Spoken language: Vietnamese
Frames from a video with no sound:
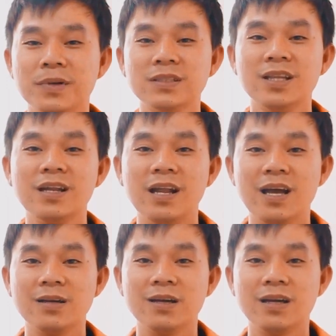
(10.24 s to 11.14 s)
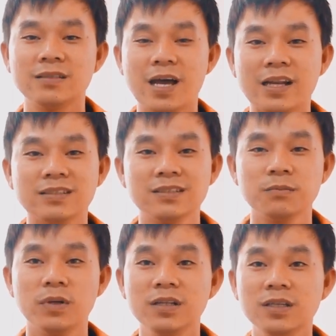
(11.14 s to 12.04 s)
mình tên là Thành,
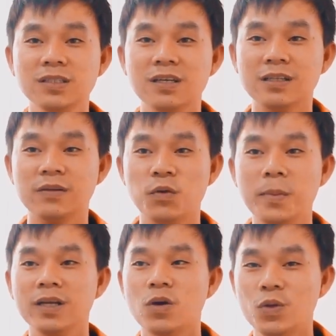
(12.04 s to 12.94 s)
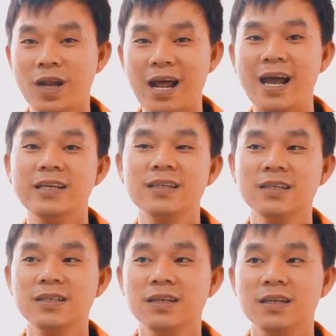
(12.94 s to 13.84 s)
mình đến từ à, thành phố Pleiku Gia Lai.
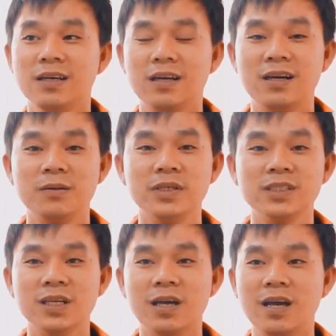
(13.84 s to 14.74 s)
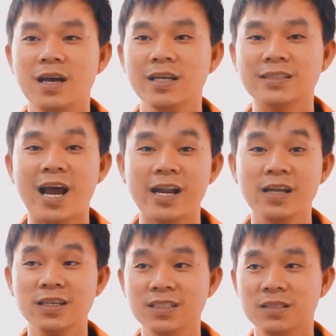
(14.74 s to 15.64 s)
À, mình à, hiện tại
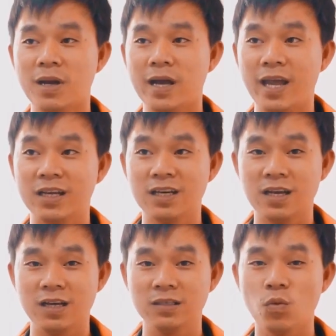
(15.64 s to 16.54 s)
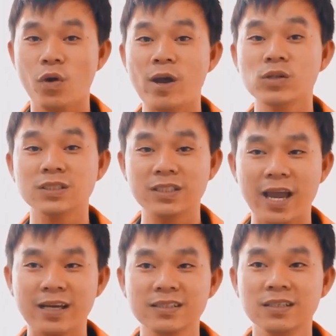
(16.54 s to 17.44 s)
đang kinh doanh mặt hàng à, quần áo thời
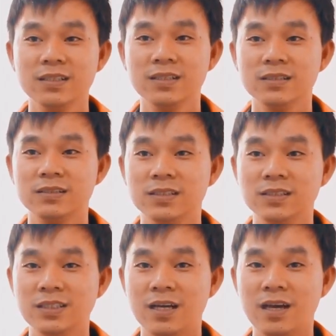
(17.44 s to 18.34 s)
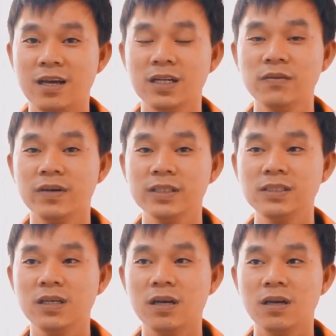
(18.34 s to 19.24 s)
trang. Thì à, đến
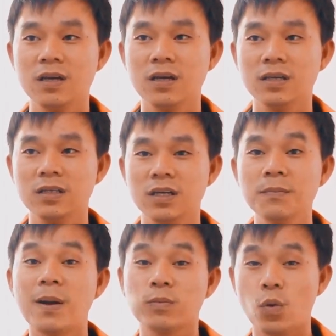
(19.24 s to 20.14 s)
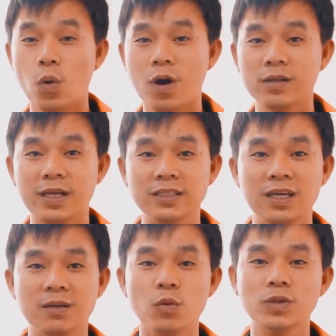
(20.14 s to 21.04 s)
với à, lớp học của
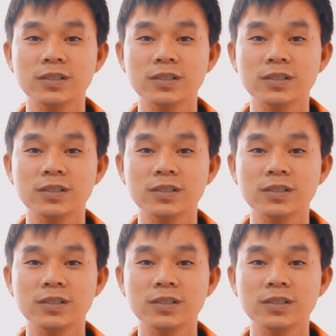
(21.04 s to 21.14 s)
thầy à, Bùi